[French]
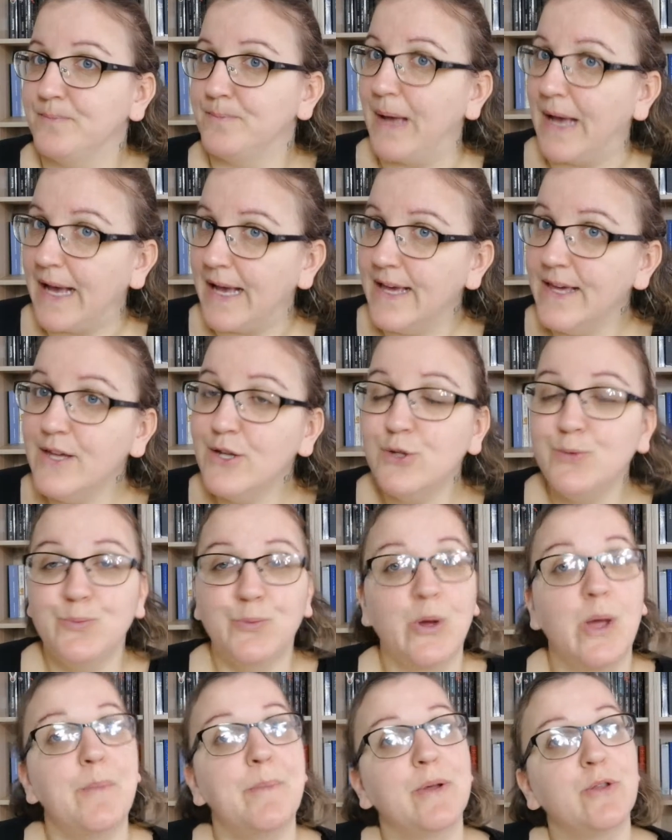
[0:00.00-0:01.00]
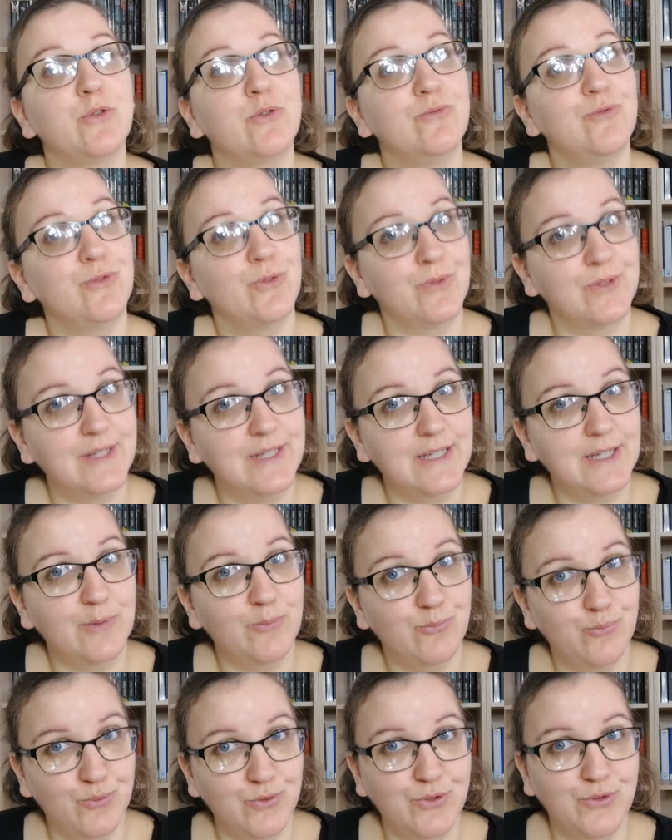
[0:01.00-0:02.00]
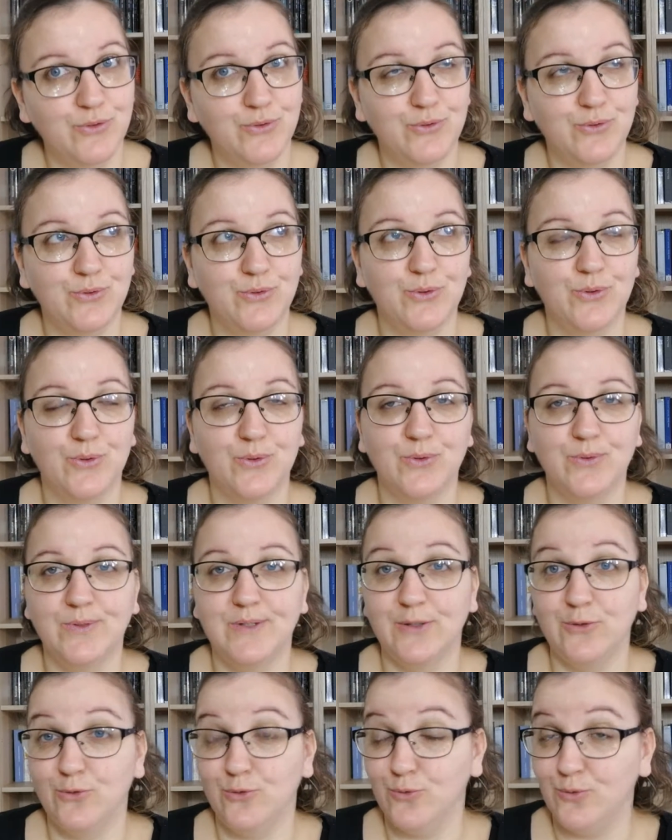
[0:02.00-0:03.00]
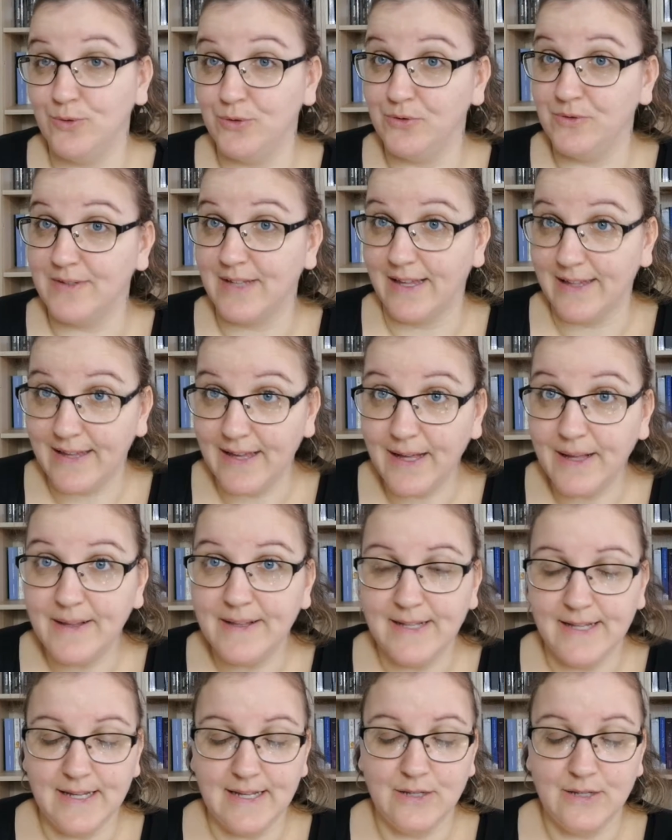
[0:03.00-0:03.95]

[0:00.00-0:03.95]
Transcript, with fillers: pareil, je pourrais pas trop vous en dire puisque c'est une suite de saga,